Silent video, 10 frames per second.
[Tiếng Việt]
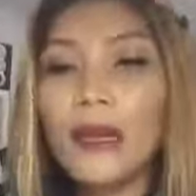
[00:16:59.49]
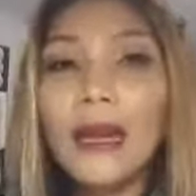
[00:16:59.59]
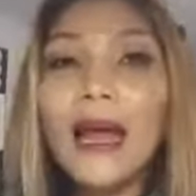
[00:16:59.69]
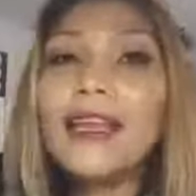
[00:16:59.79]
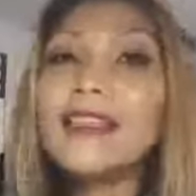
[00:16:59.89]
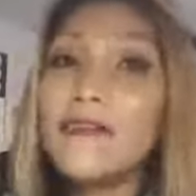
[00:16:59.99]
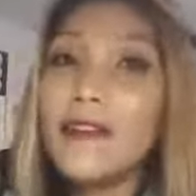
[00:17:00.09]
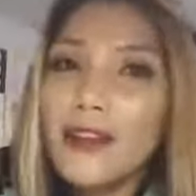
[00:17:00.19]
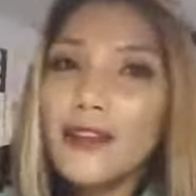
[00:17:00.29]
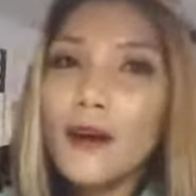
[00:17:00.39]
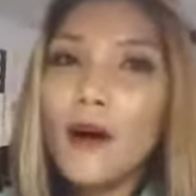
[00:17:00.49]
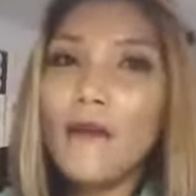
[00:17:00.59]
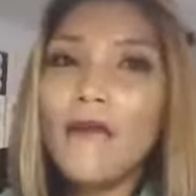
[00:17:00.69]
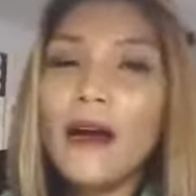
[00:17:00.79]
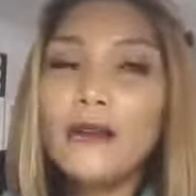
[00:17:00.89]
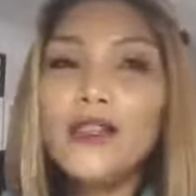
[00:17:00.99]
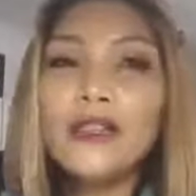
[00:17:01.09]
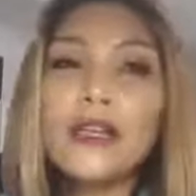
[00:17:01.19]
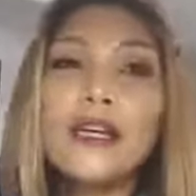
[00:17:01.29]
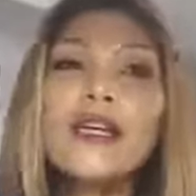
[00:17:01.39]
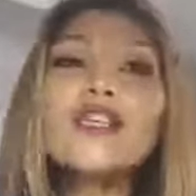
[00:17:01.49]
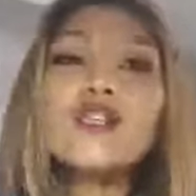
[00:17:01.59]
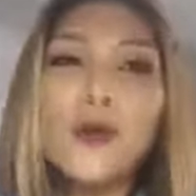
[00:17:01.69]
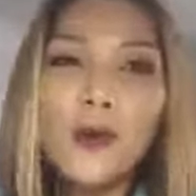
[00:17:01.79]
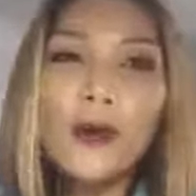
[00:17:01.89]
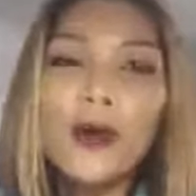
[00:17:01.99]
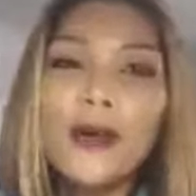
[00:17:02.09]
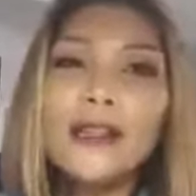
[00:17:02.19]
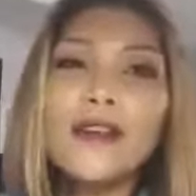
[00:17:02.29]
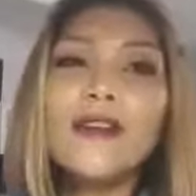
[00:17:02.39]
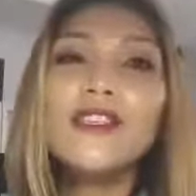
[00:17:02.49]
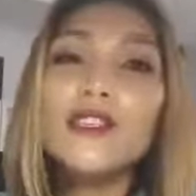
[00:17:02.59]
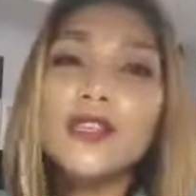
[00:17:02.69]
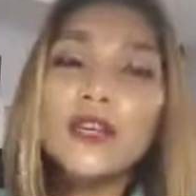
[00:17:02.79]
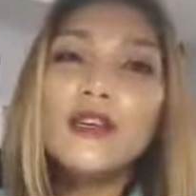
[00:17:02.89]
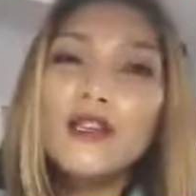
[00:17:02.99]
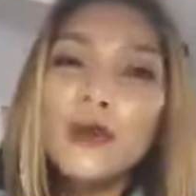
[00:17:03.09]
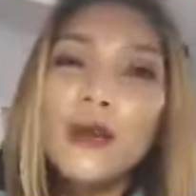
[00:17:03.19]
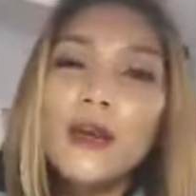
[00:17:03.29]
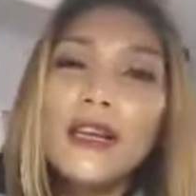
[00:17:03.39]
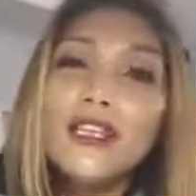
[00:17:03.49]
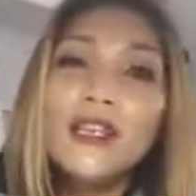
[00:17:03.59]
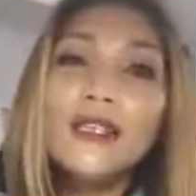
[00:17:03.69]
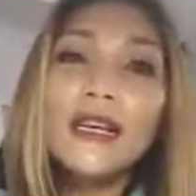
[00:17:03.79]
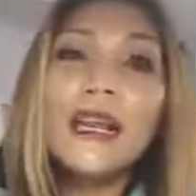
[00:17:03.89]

là anh chị phải đưa họ vào chương trình hustle tại vì chương trình hustle là chương trình